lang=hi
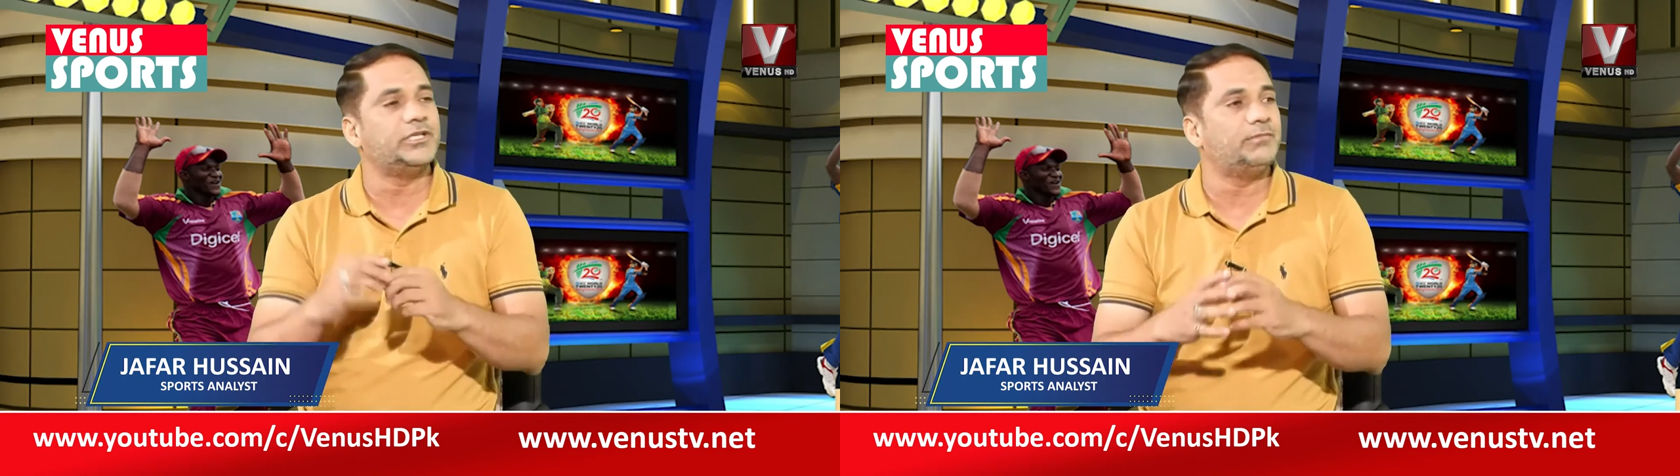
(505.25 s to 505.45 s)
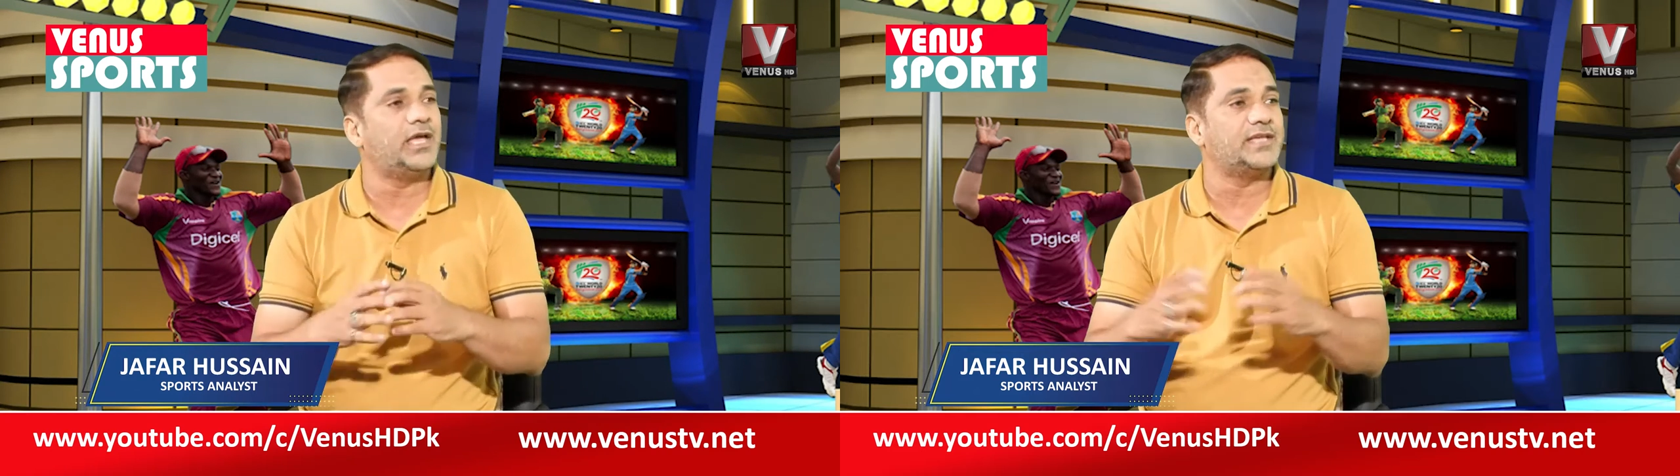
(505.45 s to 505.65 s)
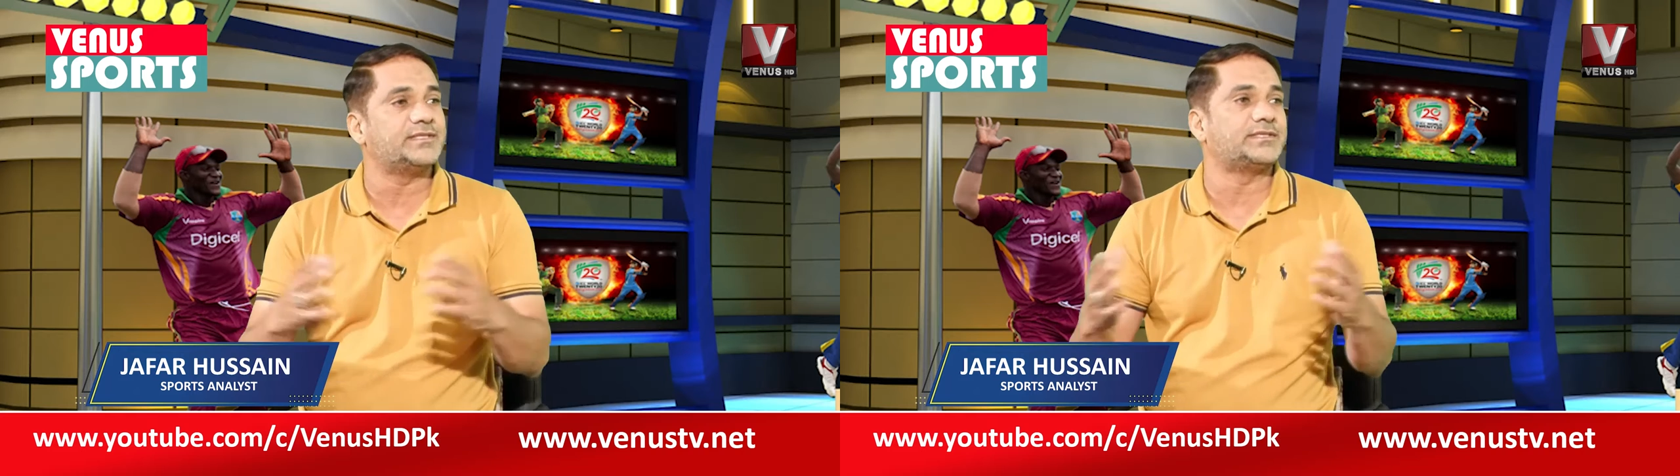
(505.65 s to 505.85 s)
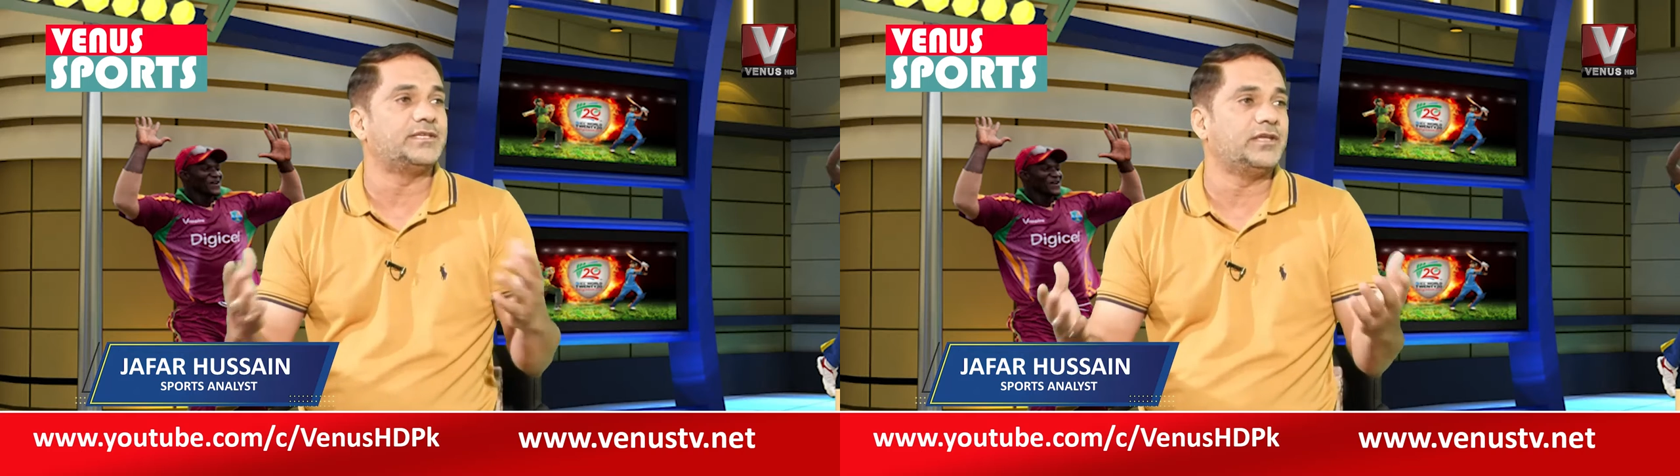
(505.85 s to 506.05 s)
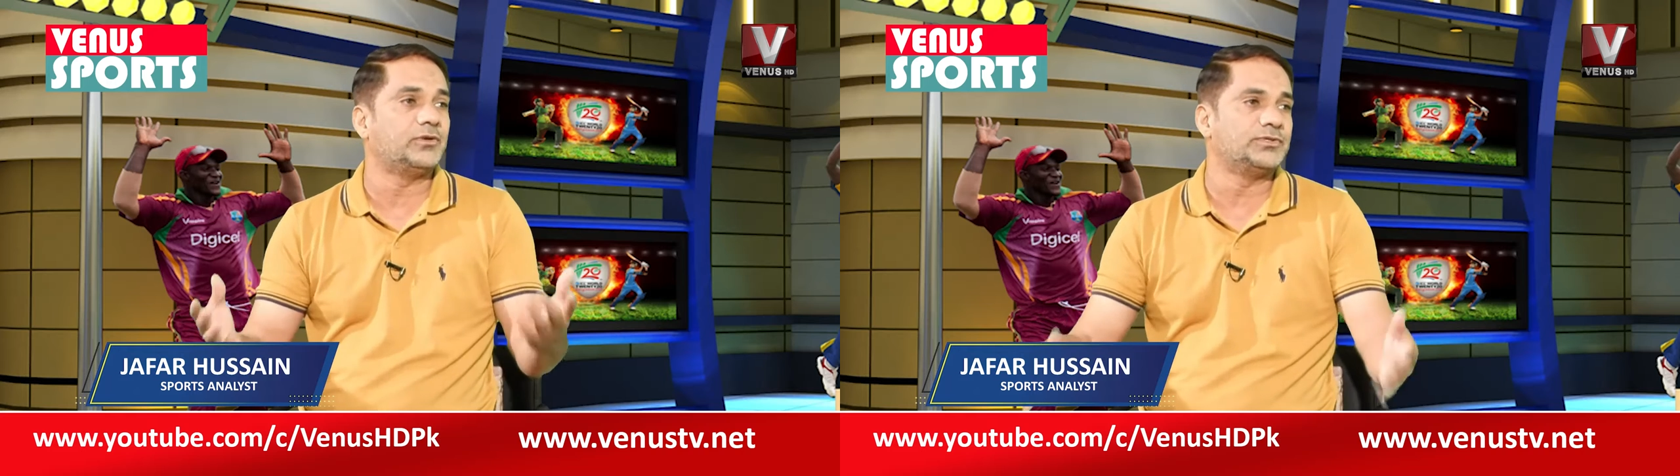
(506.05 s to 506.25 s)
टीम में एज ए
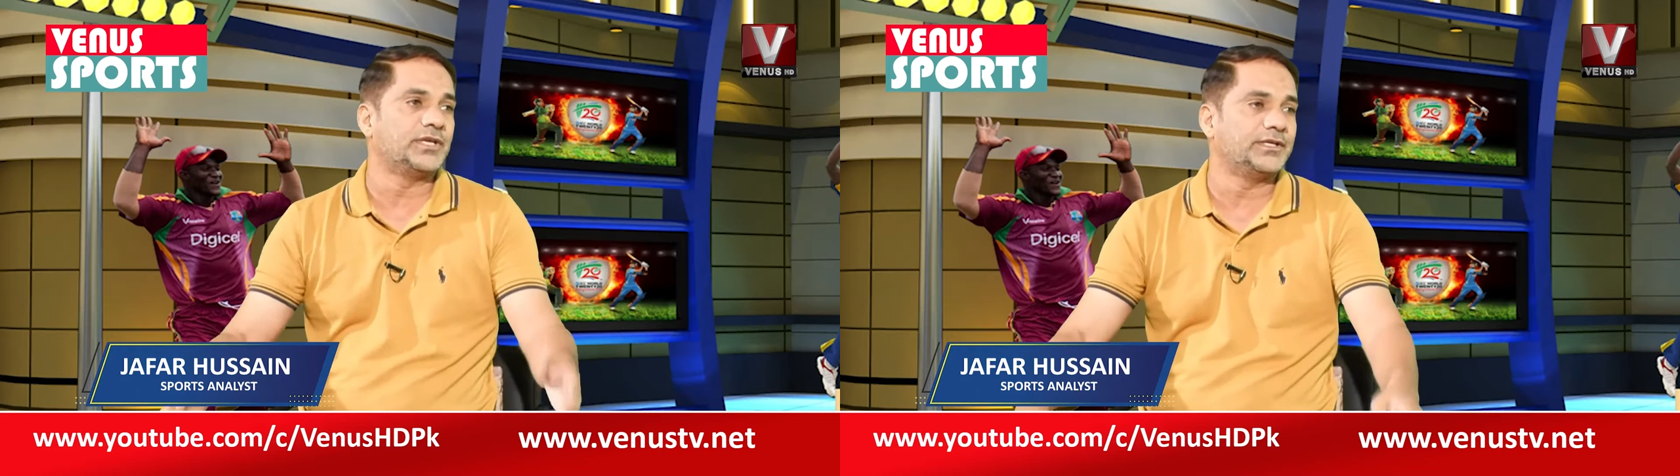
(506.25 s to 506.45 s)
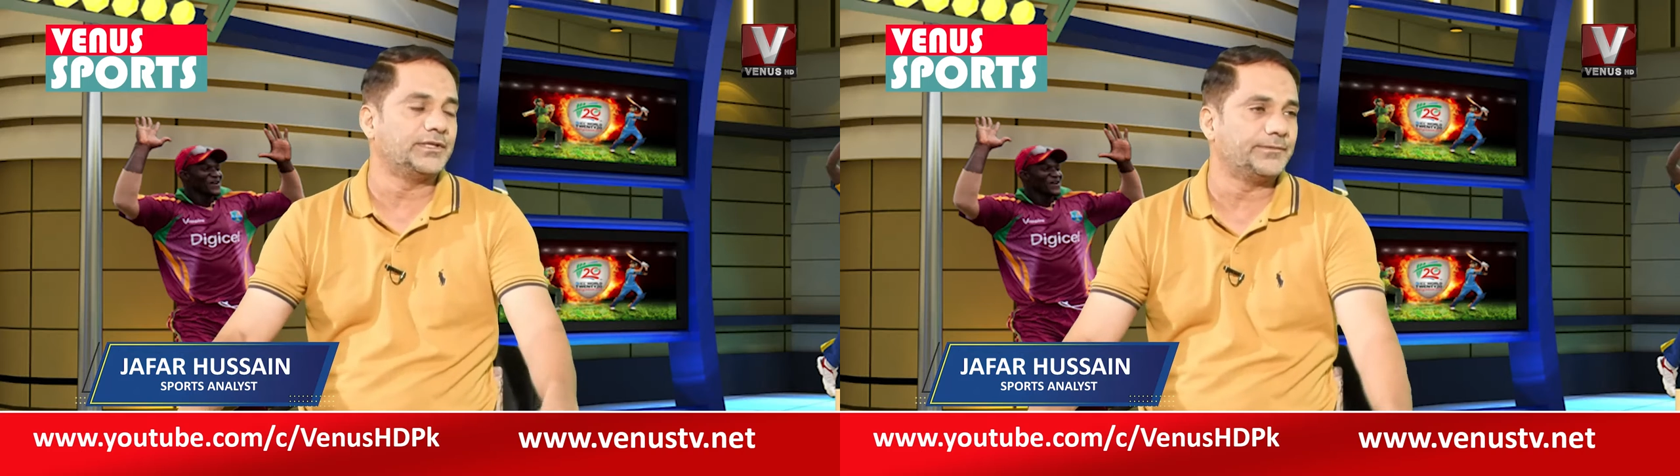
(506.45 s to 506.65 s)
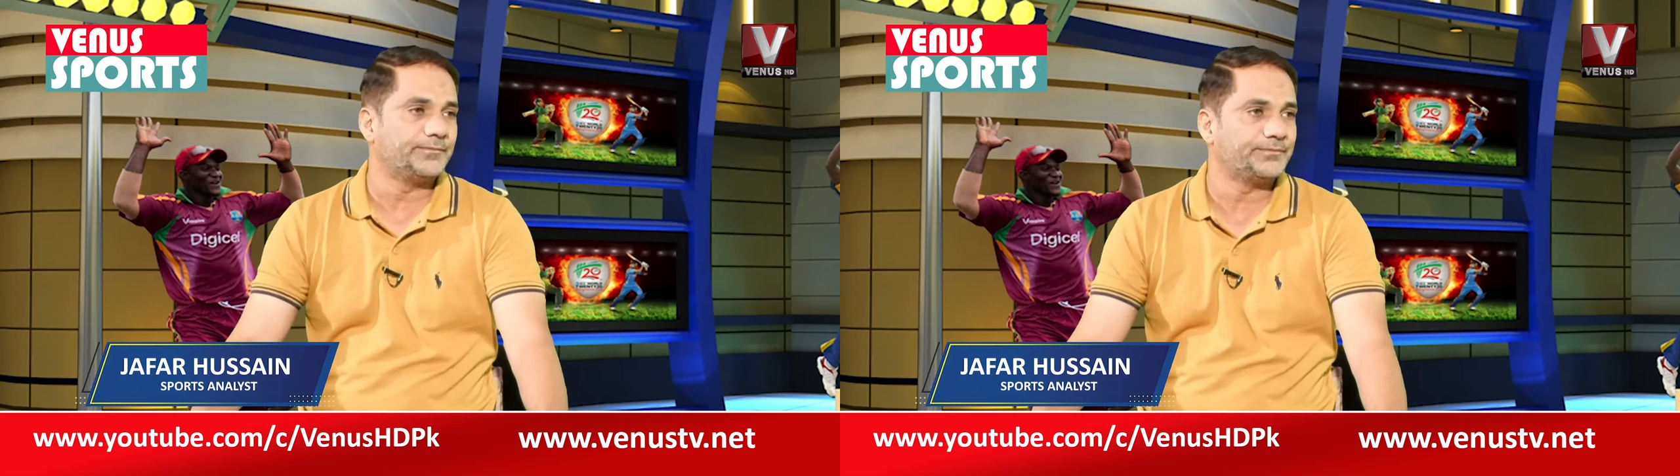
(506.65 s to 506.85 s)
सीनियर हो जाएंगे